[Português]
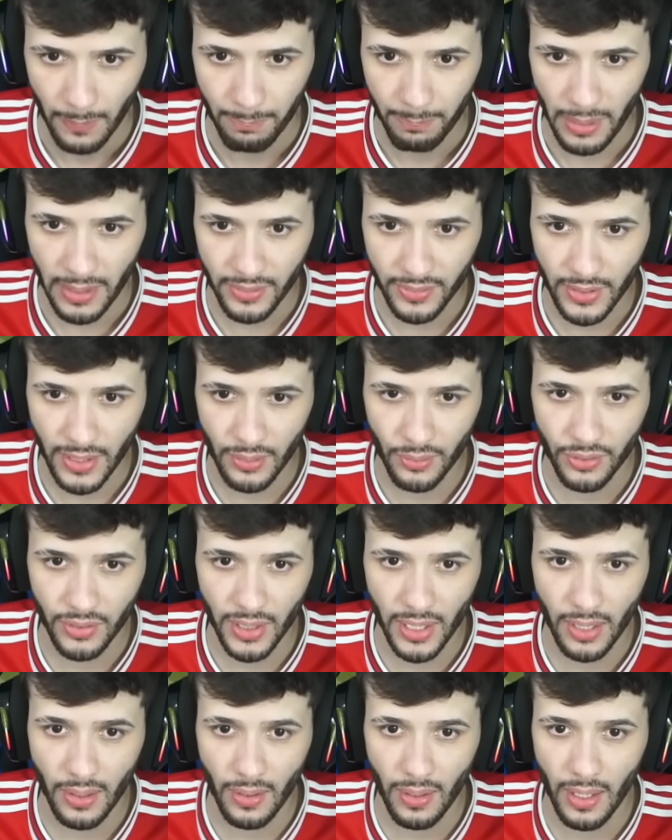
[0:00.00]
Passaram o
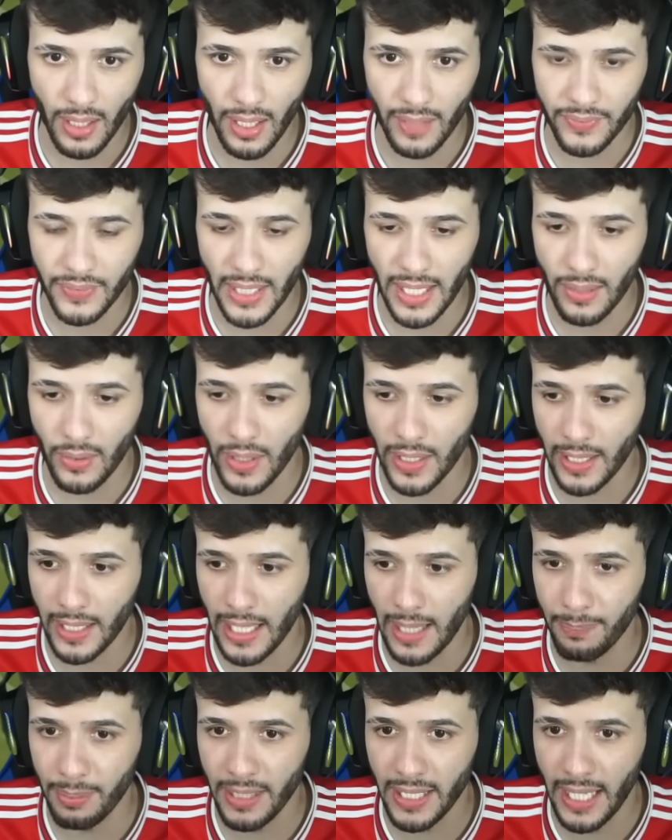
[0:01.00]
serrote, agora que
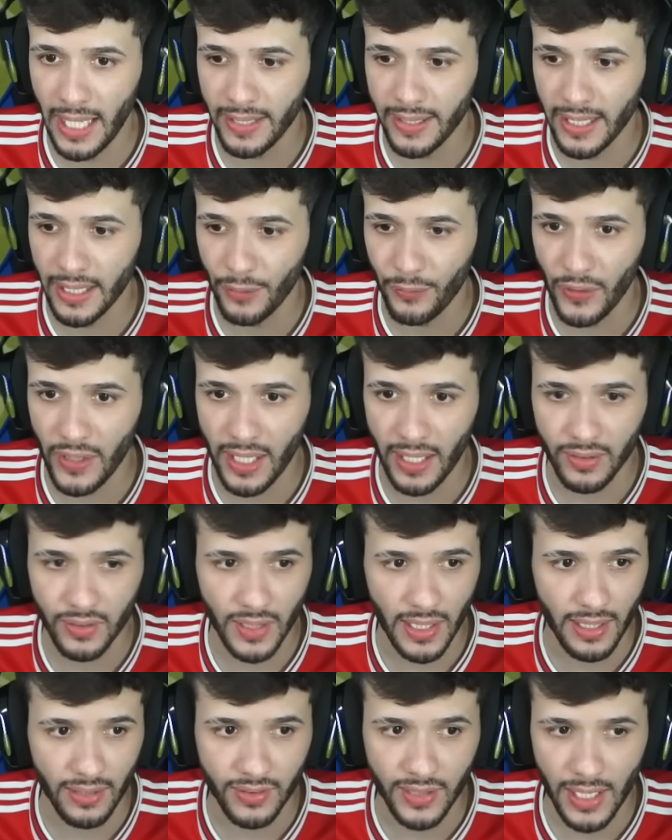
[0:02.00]
a brincadeira fica
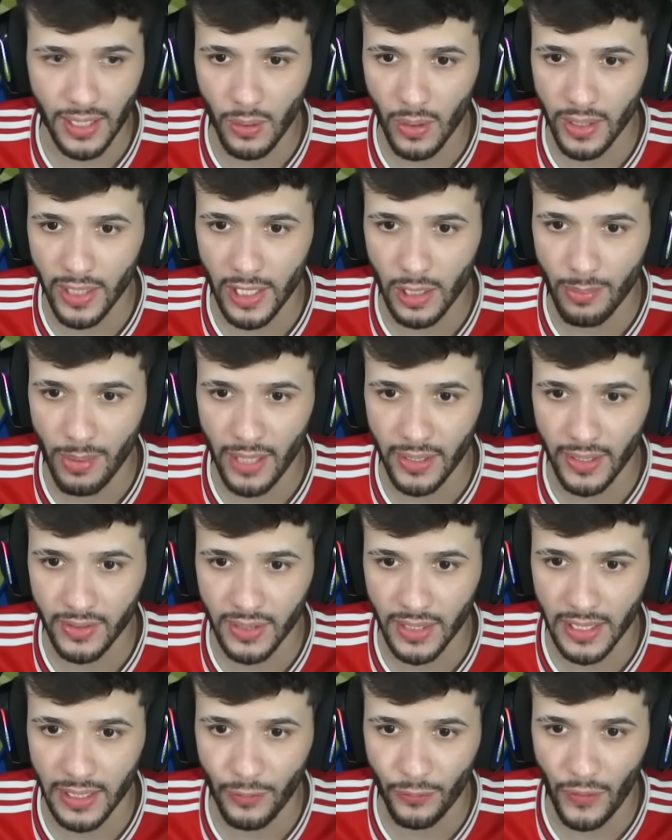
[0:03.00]
séria, sai goleiro, minha nossa
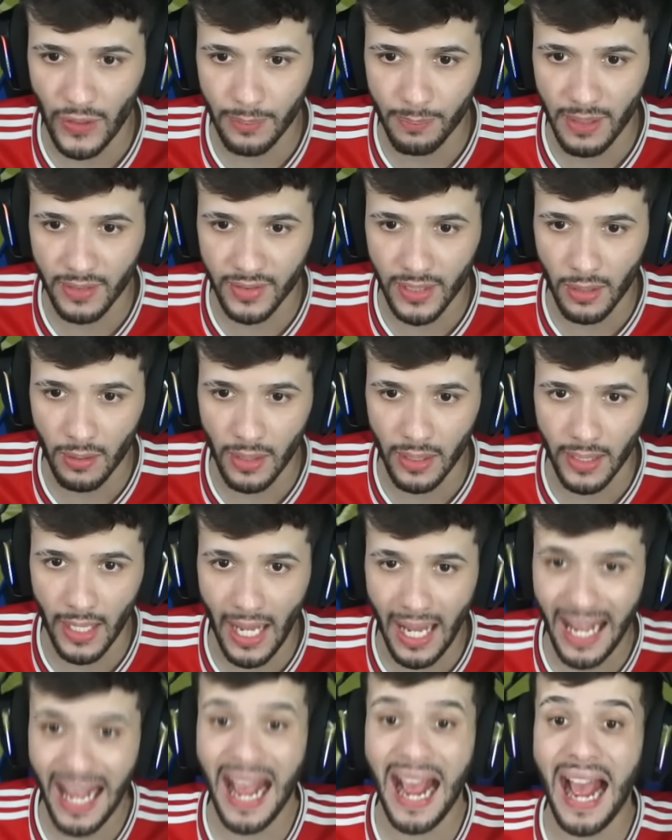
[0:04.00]
senhora de Fátima, sai o
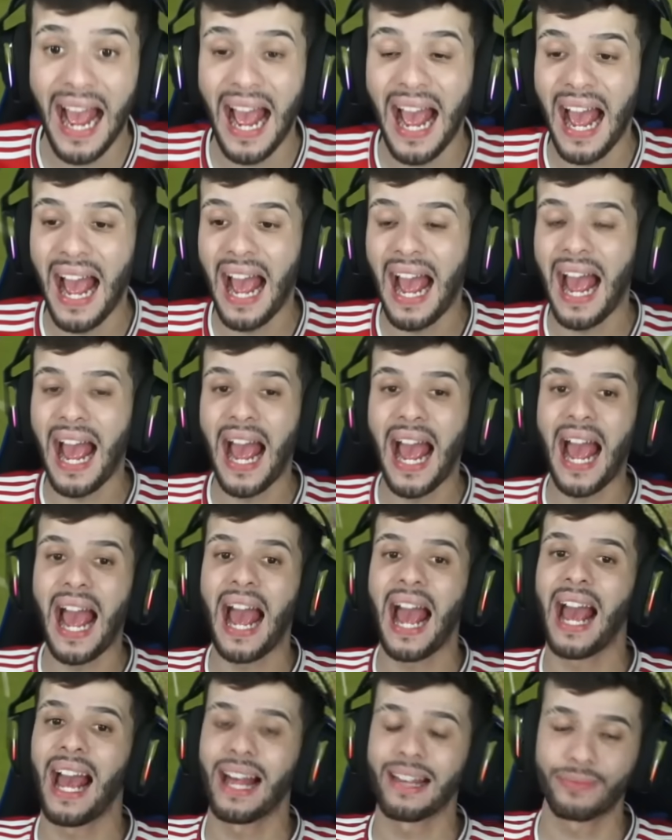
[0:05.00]
goleiro.
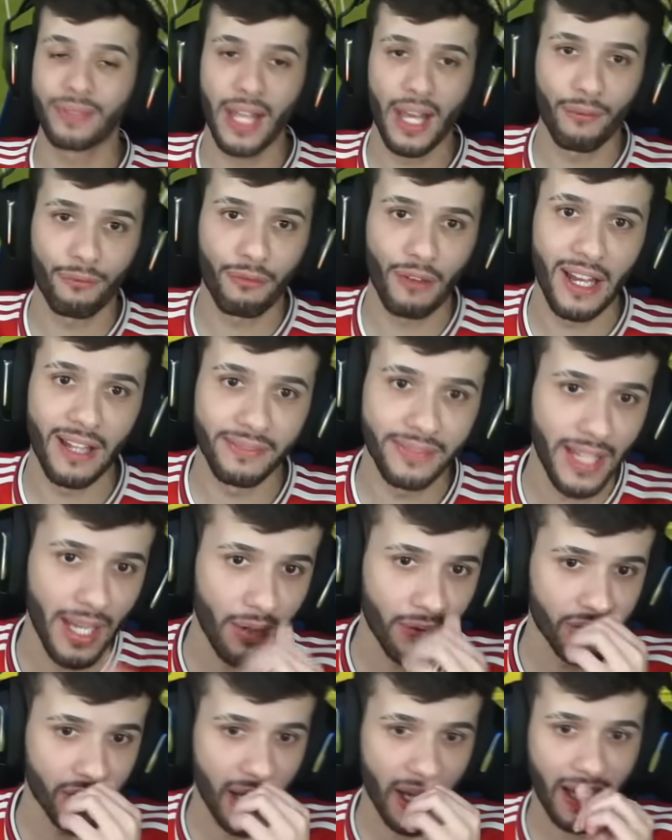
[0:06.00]
Ah!
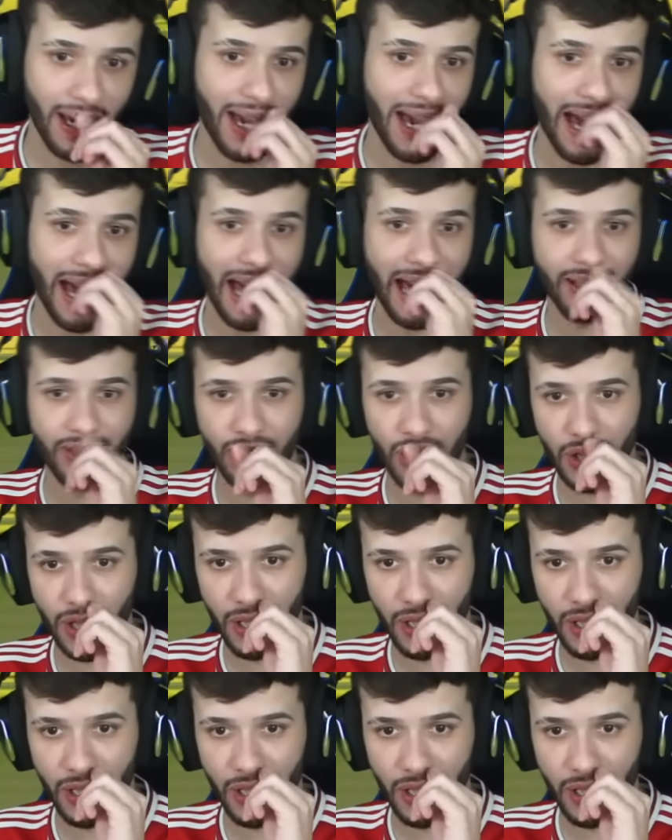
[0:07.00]
Defendeu o Joy Hart!